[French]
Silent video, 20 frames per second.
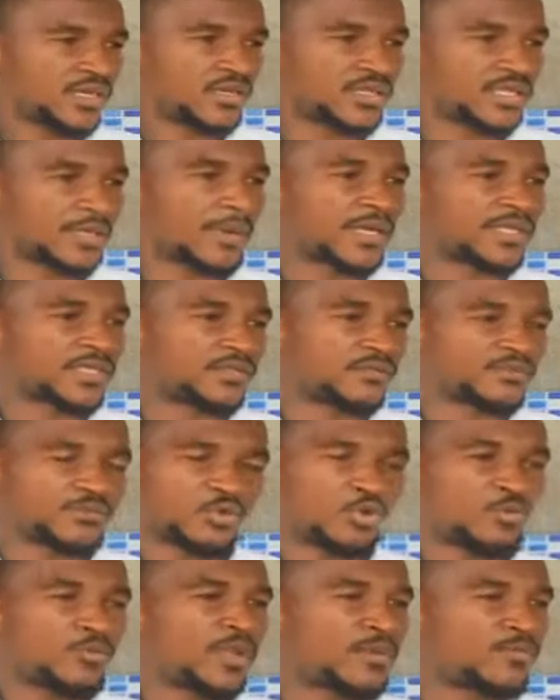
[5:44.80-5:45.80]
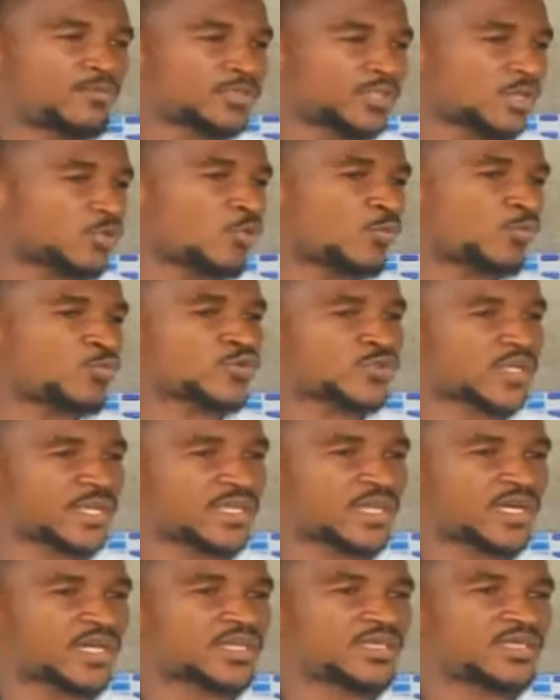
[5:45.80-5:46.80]
y a des problèmes aux
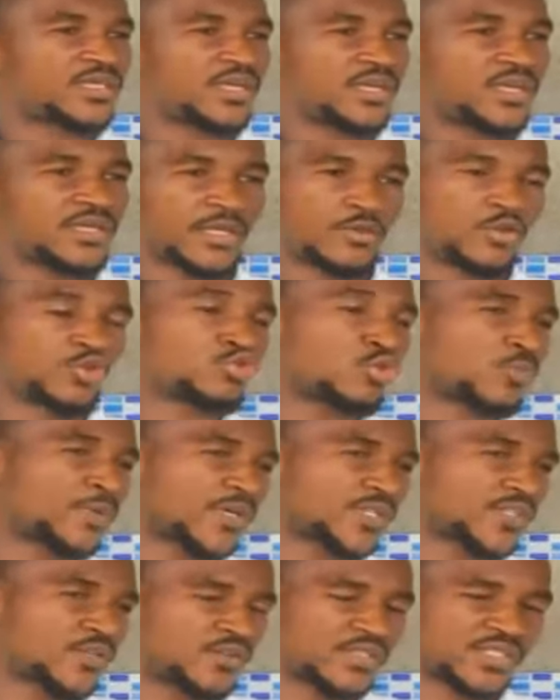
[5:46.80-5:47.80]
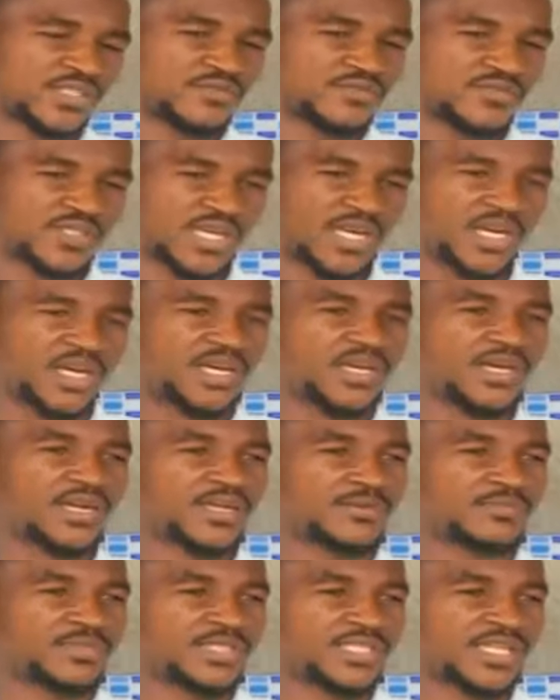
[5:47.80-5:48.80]
Akopoussana. Il y a d'autres personnes qui viennent
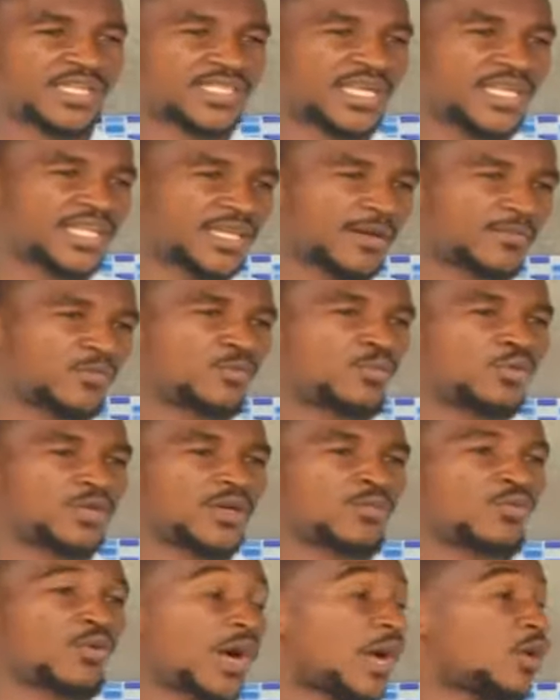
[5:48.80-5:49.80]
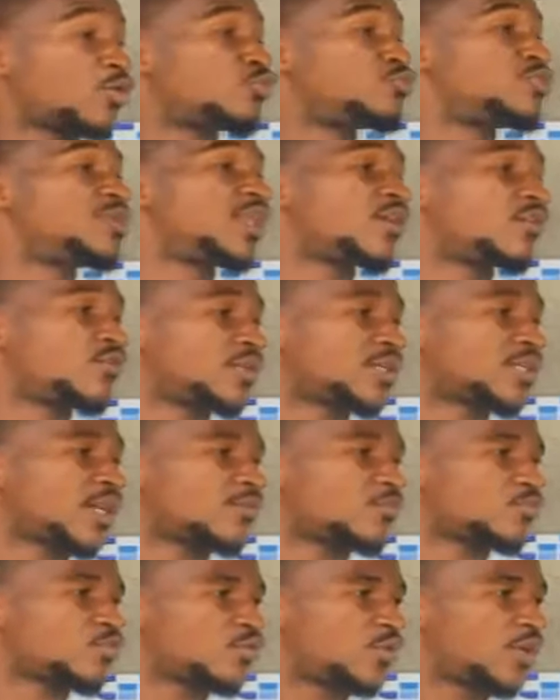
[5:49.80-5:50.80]
à Bisnaza, Likamo Bonabo, à Lobby, Nayo
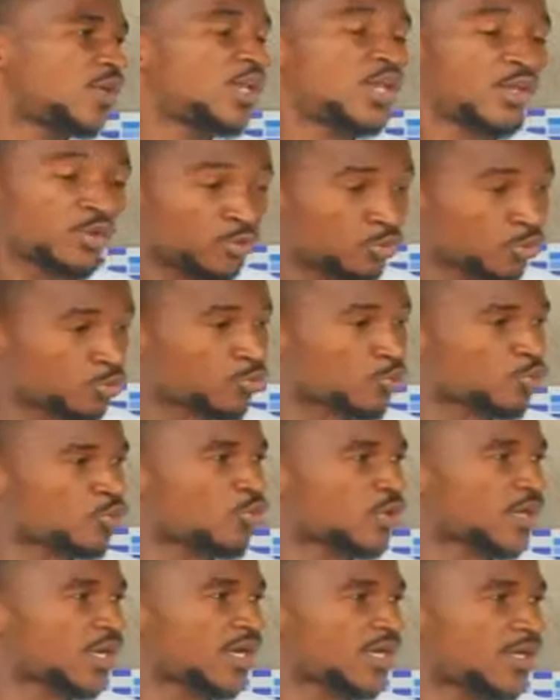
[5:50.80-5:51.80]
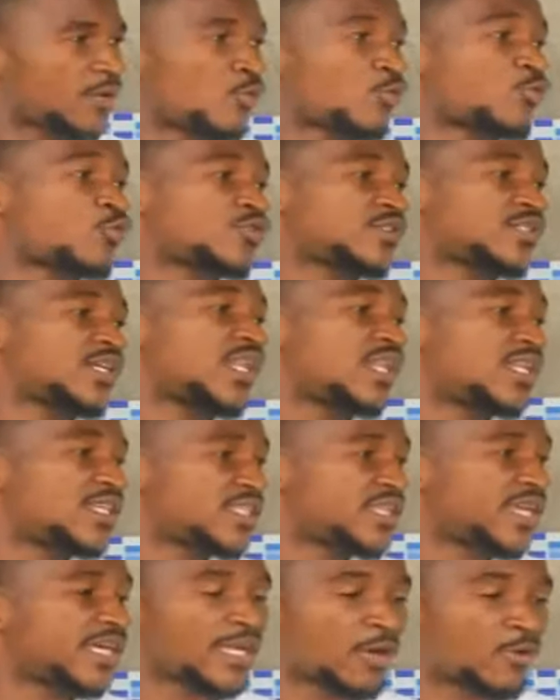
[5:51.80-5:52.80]
Likamo. Yoko Yoka, au côté,
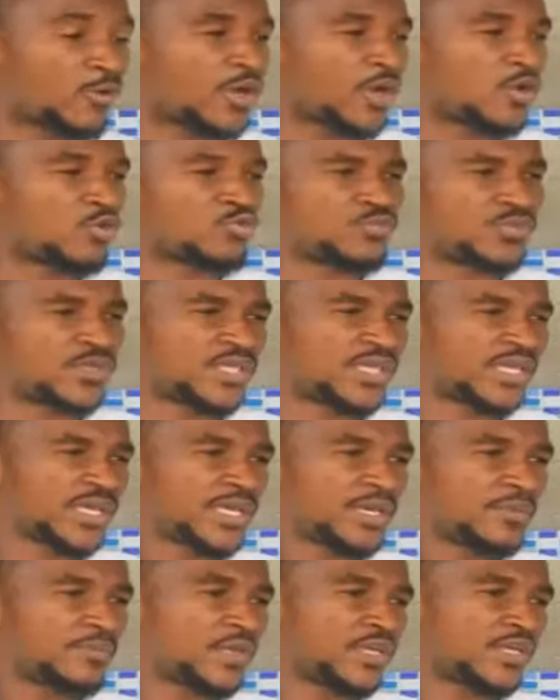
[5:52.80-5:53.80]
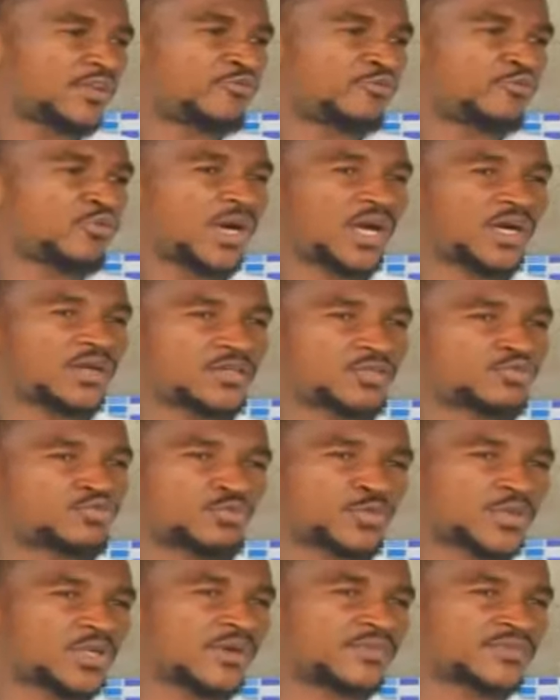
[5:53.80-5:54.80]
Likia, a Oya Lobby. Mais une fois, euh, tu
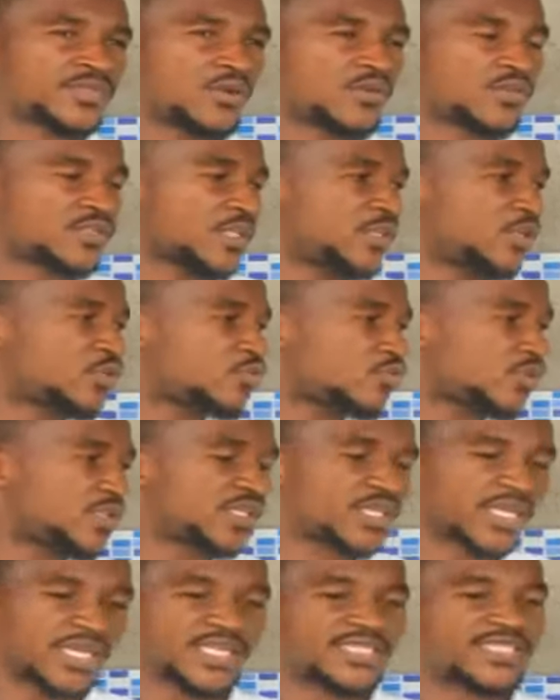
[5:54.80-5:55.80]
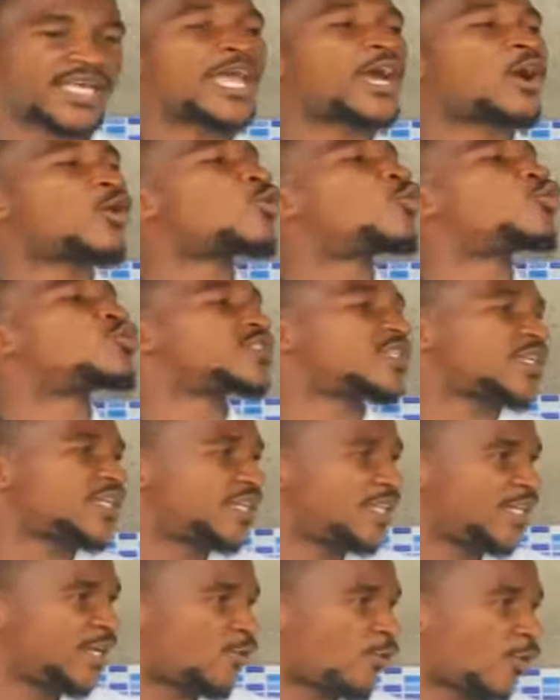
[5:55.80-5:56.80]
pries comme ça, le Seigneur te dit que Esaïe en goté,
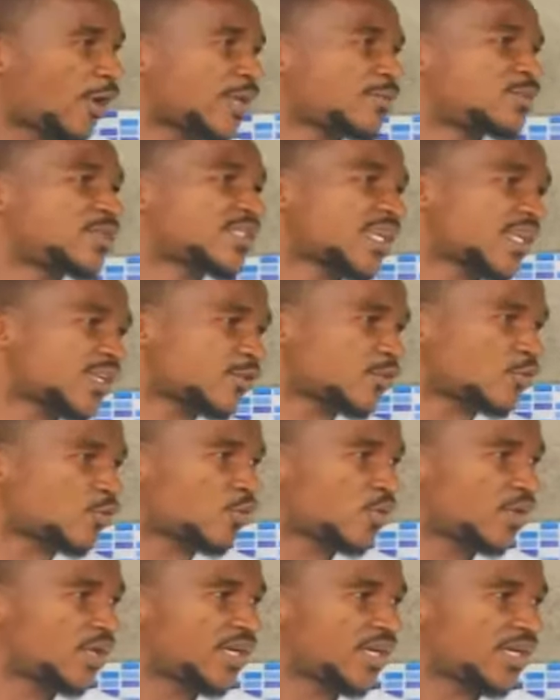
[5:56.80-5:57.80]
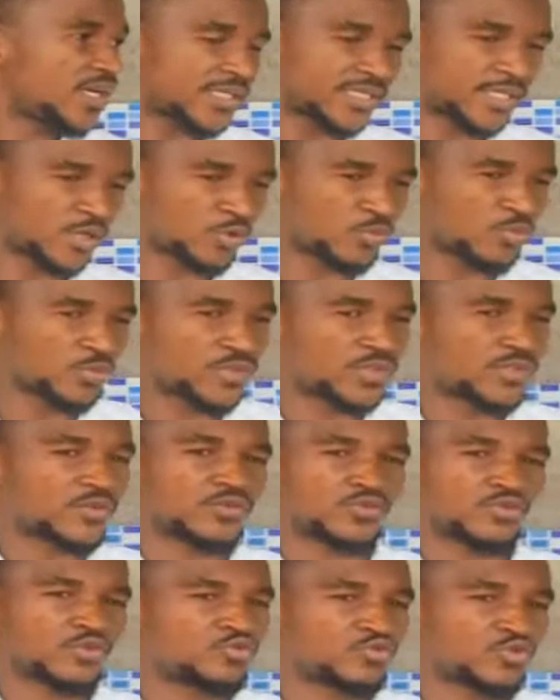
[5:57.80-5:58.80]
Il y a un moment que
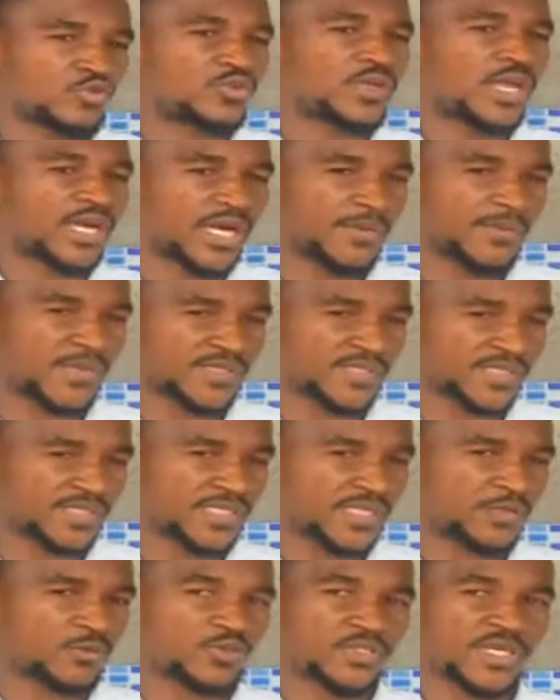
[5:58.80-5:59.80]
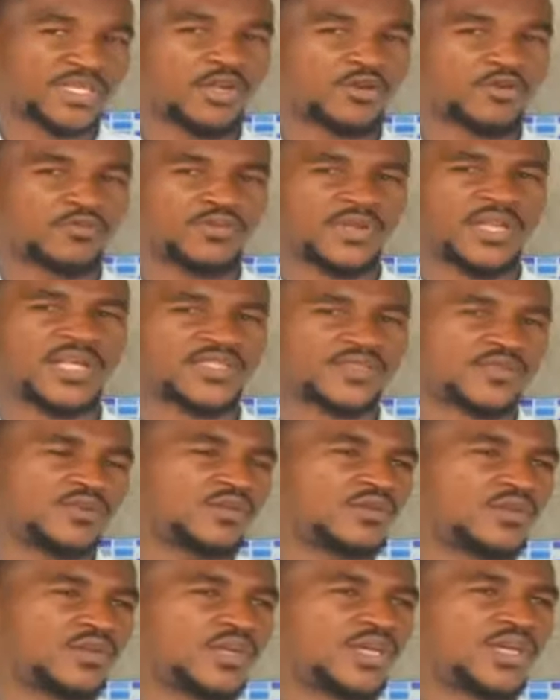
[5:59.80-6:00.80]
Dieu nous donne la capacité, cause à la
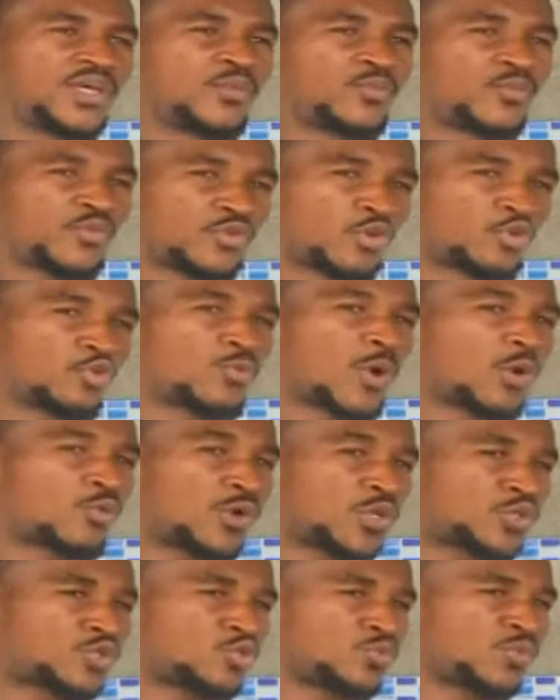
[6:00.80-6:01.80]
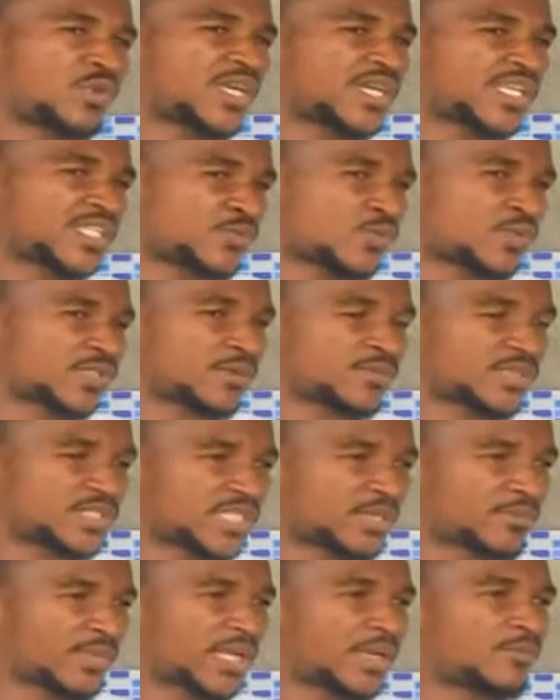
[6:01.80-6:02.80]
révélation on a assumer la
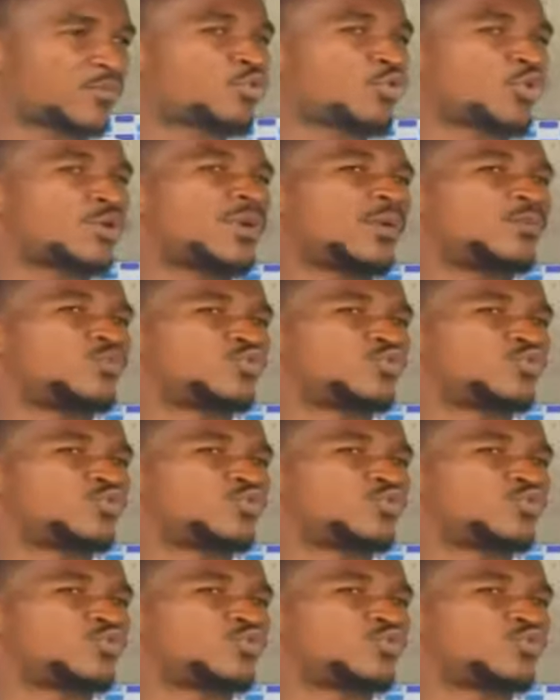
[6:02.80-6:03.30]
responsabilité malamu koyeba